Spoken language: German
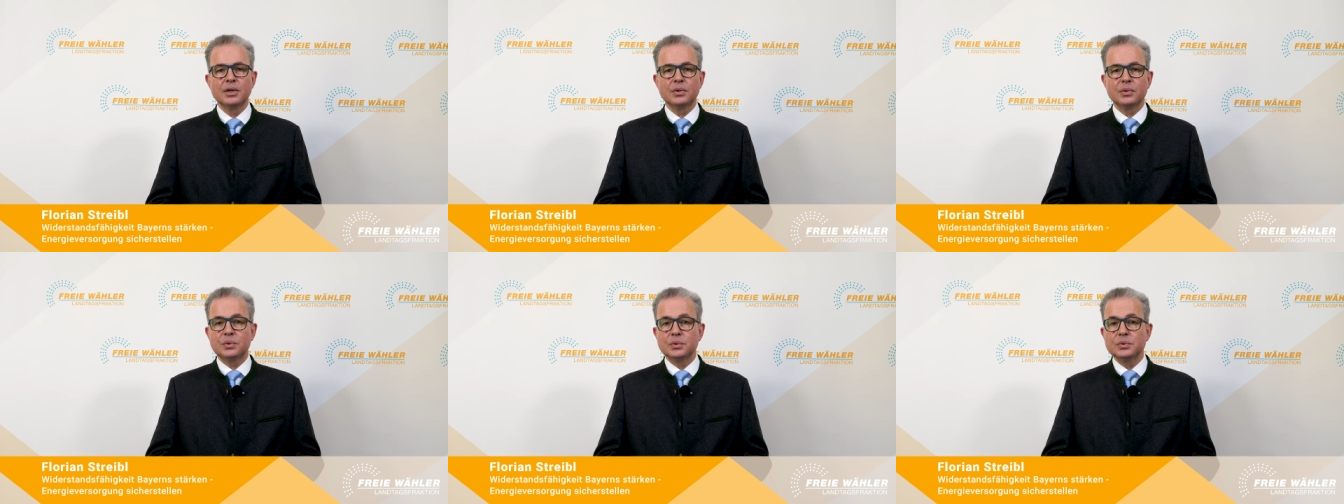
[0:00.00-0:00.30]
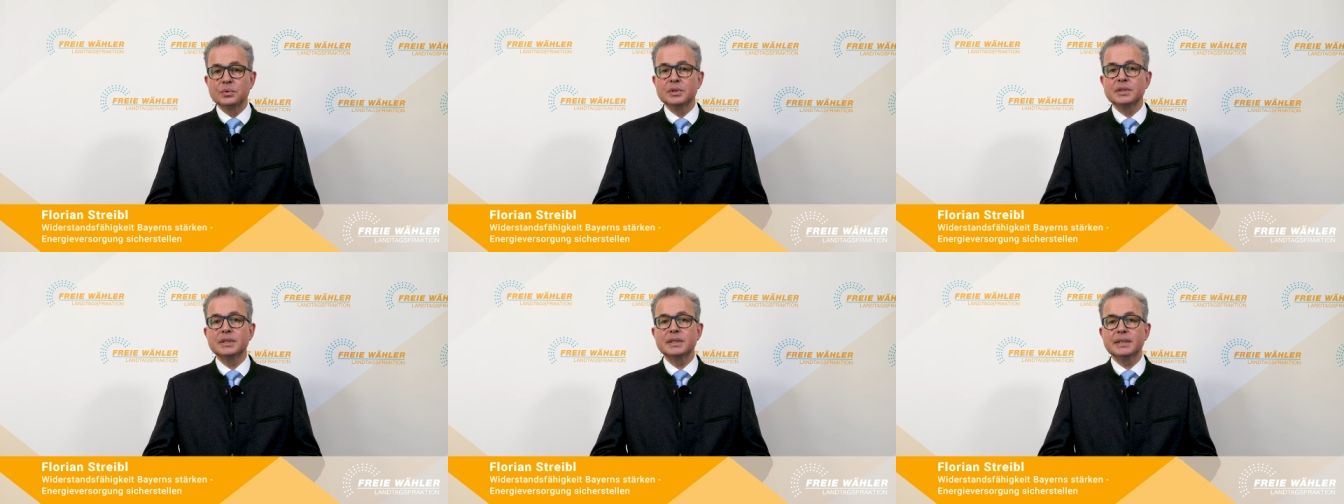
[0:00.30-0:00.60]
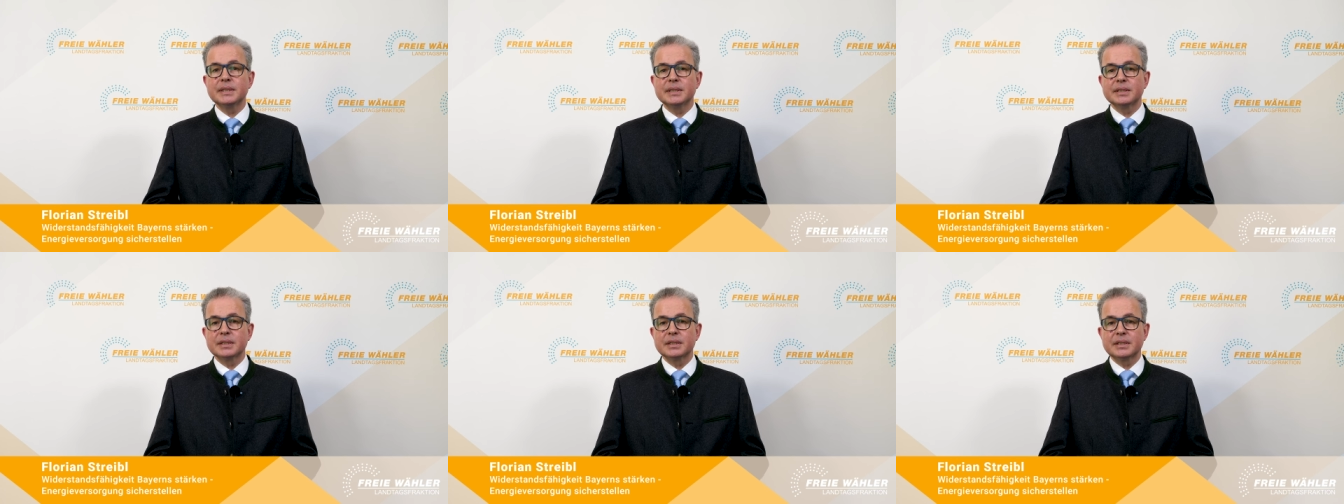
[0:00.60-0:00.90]

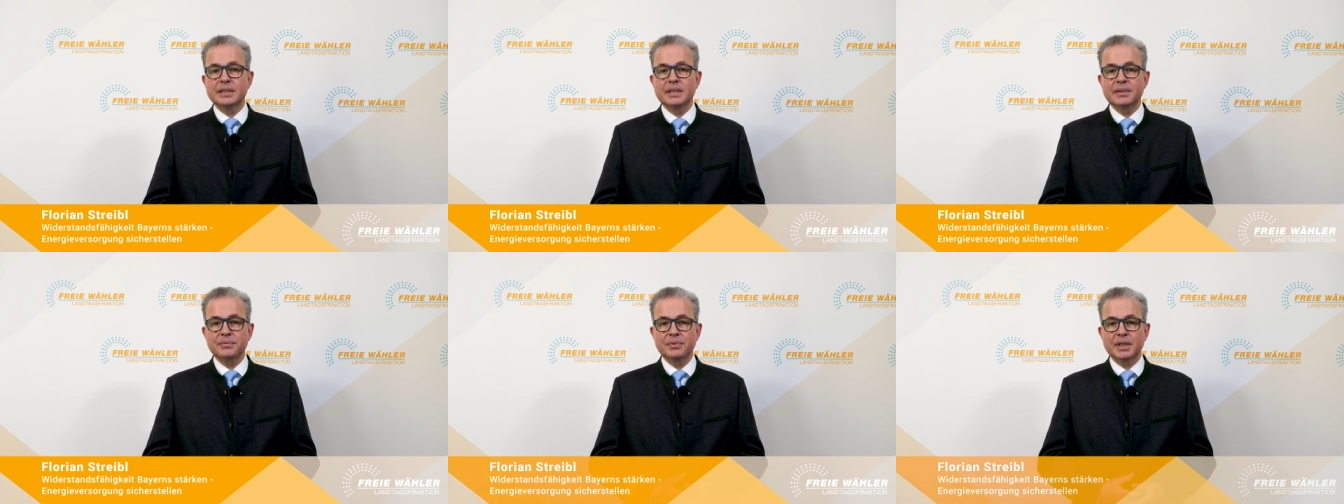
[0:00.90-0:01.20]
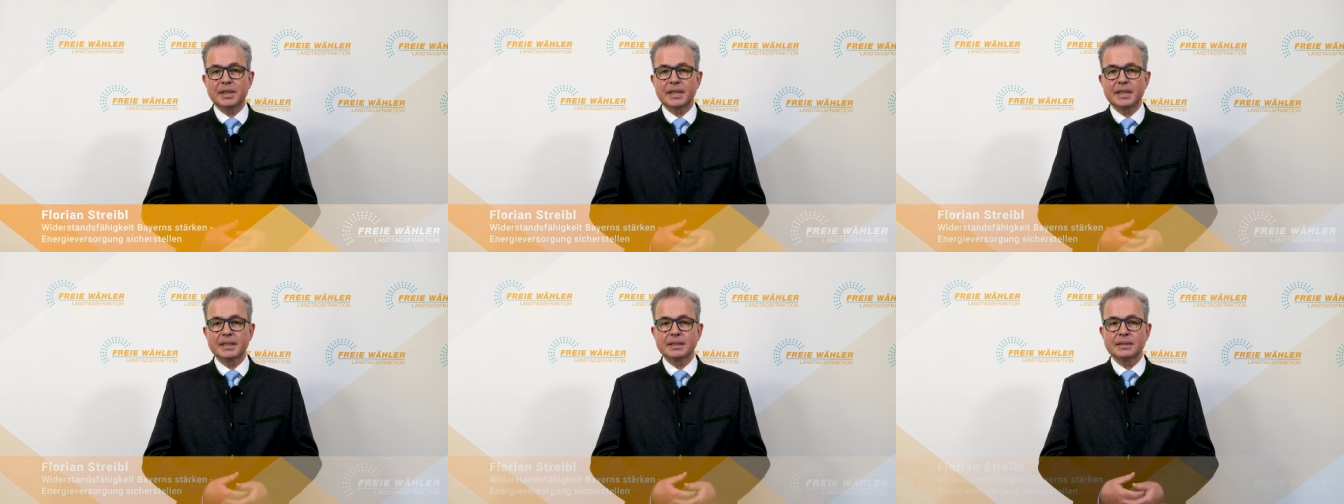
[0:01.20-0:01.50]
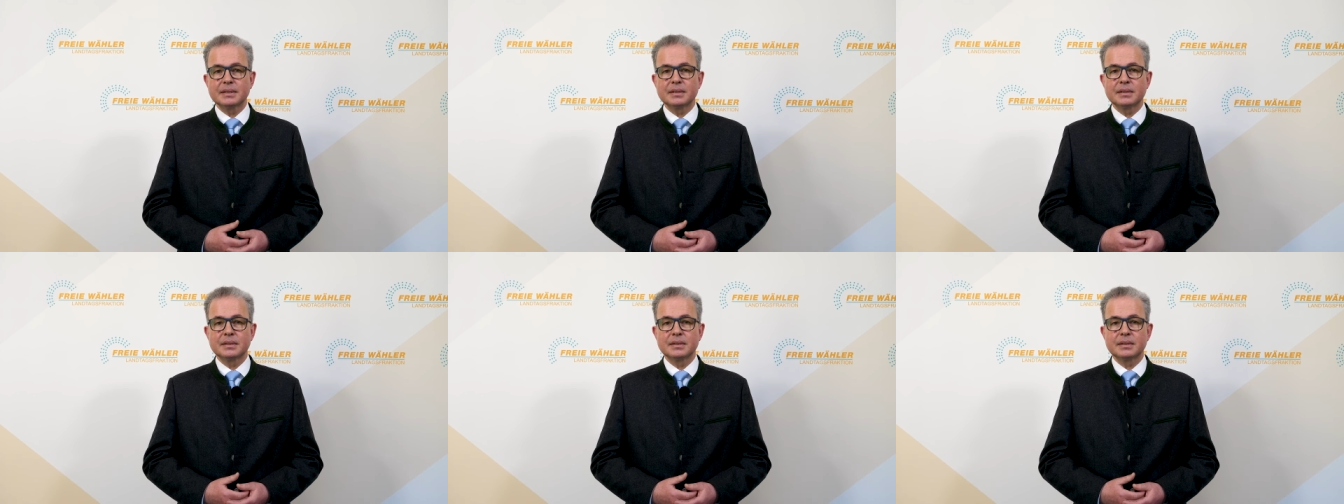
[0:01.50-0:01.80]
und ihre
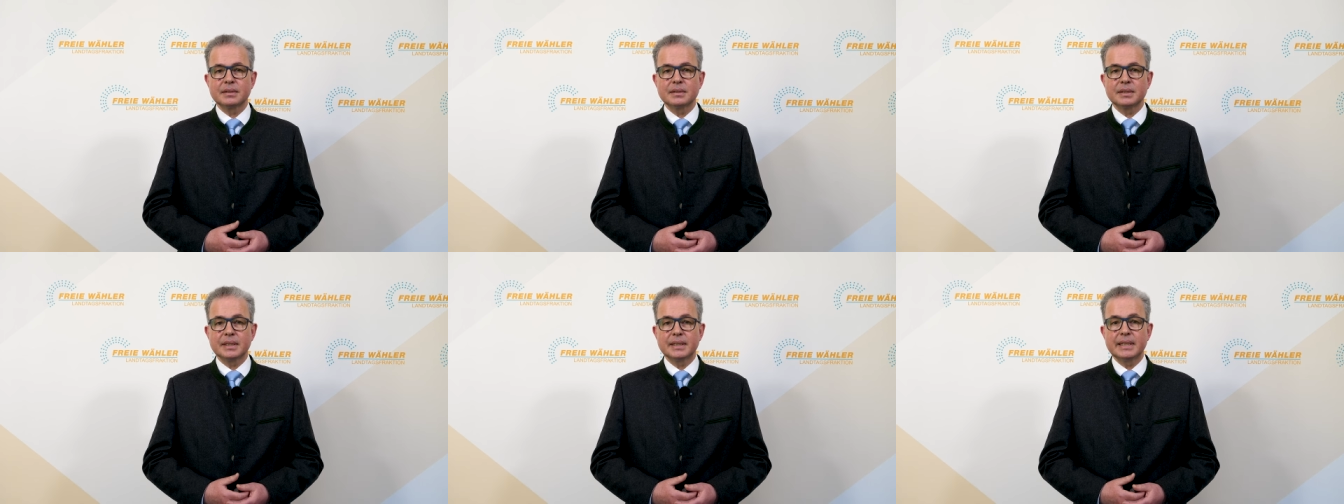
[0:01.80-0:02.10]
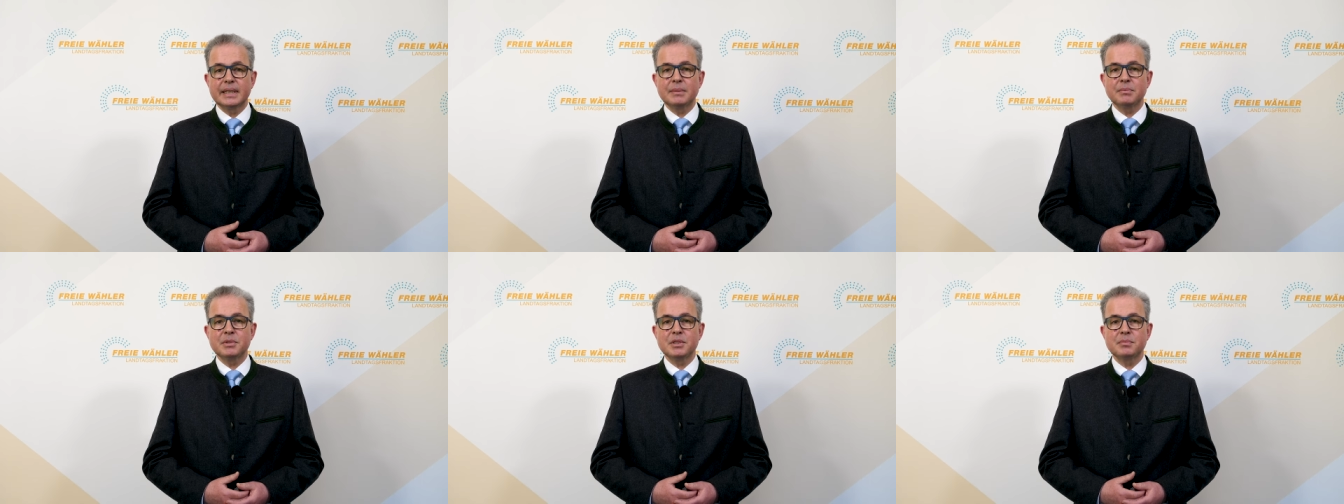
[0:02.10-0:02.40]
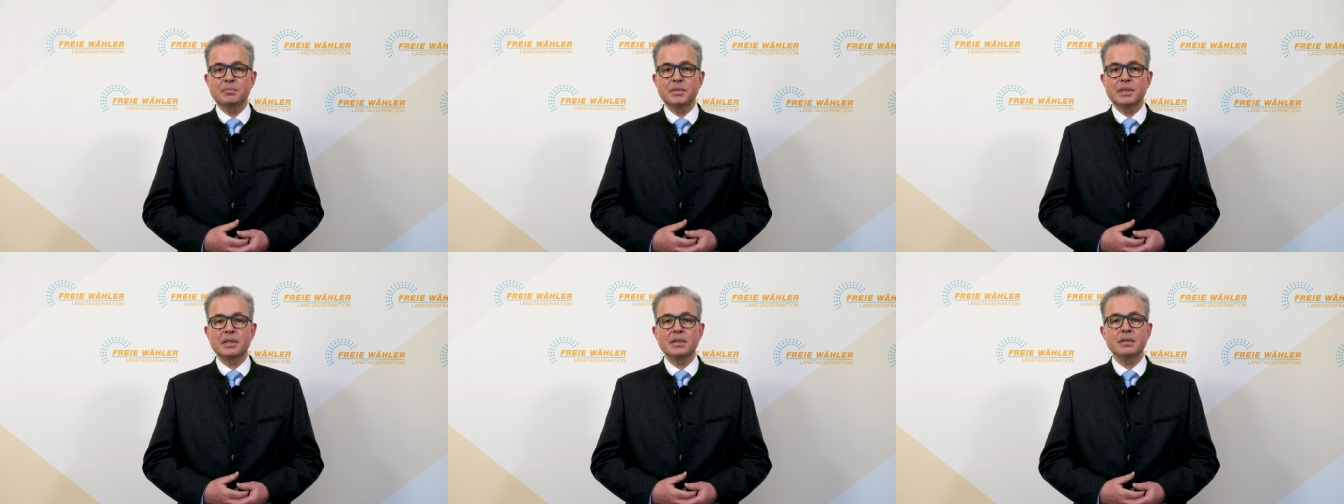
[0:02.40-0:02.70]
Lieferketten der
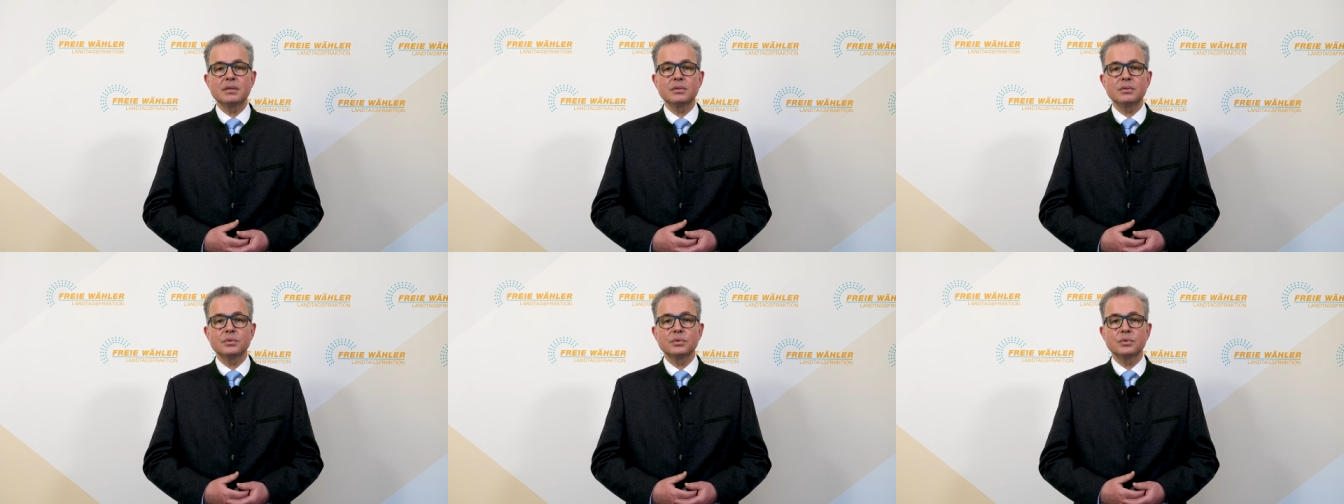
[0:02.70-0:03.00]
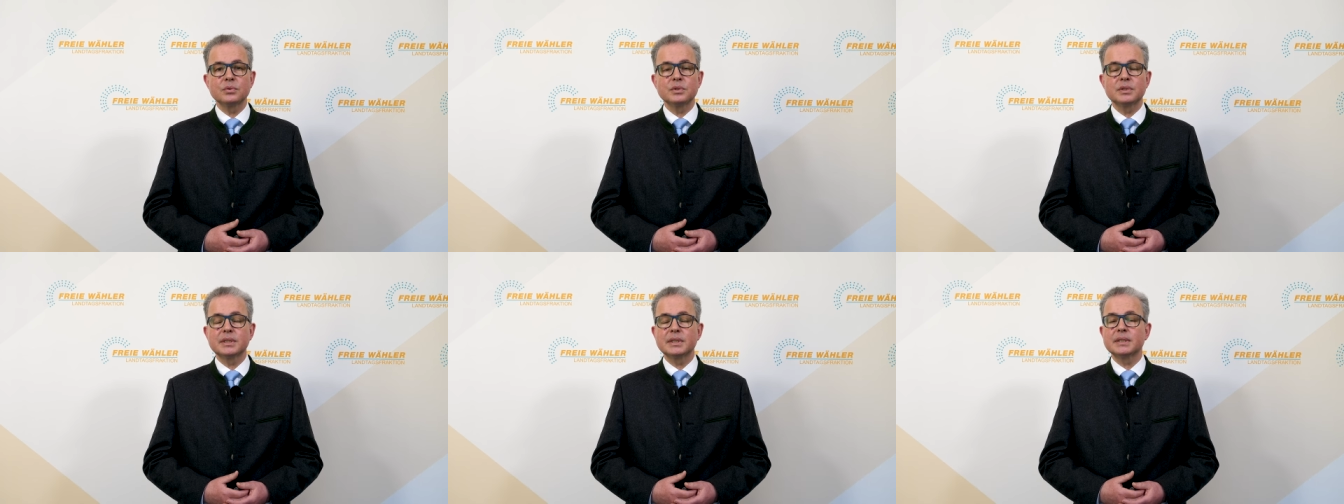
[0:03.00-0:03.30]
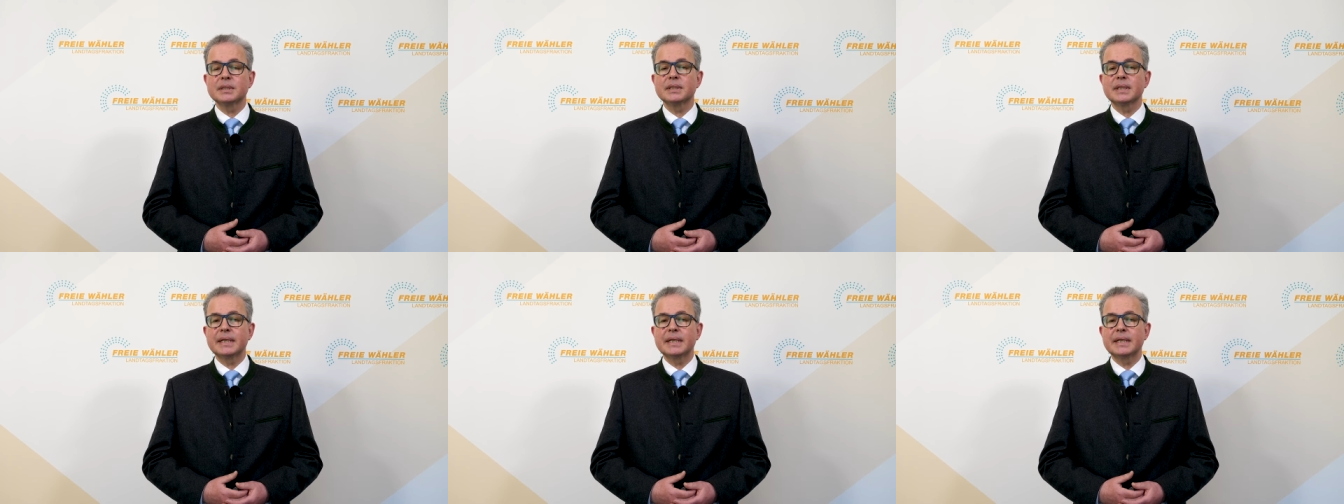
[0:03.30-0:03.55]
Lebensmittel und der